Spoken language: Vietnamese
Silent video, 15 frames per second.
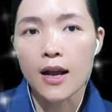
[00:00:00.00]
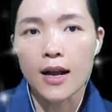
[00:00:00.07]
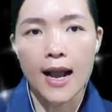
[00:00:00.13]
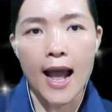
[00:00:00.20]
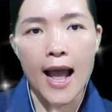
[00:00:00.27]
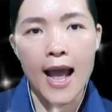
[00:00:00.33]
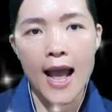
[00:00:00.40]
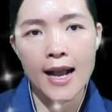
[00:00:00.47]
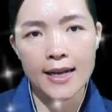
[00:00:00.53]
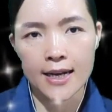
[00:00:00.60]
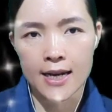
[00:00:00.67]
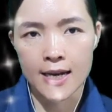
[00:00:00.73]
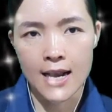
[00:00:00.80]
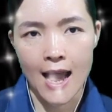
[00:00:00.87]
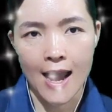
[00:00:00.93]
khá
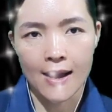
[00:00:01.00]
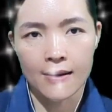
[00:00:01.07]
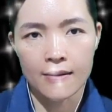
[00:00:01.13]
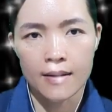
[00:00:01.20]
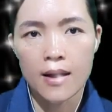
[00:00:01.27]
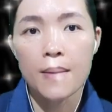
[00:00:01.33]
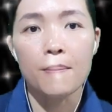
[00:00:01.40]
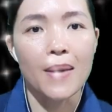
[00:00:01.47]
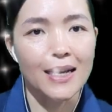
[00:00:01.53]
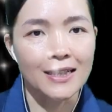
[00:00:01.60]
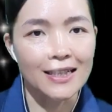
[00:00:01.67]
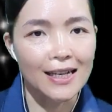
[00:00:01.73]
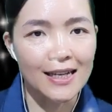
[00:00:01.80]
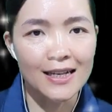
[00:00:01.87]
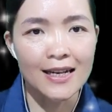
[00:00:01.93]
kỳ lạ,
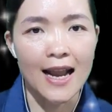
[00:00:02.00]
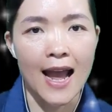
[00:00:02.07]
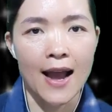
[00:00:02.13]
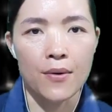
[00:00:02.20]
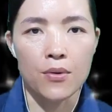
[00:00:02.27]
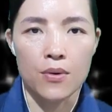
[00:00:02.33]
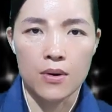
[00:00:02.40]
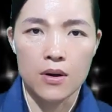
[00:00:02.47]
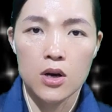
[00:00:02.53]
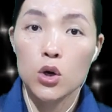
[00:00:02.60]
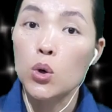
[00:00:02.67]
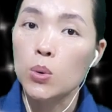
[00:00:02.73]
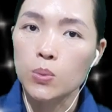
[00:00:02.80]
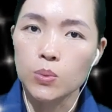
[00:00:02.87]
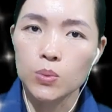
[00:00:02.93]
mảnh giấy nào
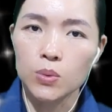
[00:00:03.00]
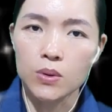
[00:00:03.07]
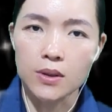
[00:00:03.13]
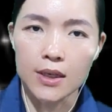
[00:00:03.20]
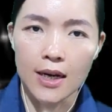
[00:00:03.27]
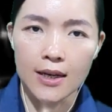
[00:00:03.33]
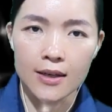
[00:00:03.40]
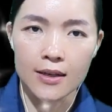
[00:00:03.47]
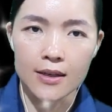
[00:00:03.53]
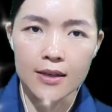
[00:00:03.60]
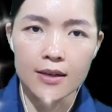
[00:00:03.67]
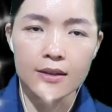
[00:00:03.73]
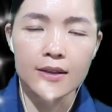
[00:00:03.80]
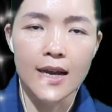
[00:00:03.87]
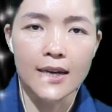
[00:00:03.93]
cũng đầy
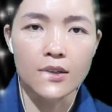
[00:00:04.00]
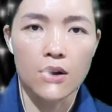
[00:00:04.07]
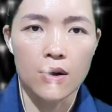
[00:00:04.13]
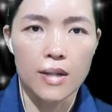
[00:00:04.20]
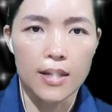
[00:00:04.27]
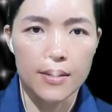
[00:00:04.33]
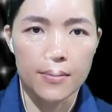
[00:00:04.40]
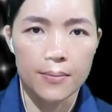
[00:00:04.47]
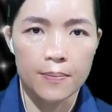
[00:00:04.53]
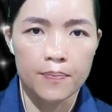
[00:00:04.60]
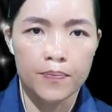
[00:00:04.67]
những nét khó hiểu,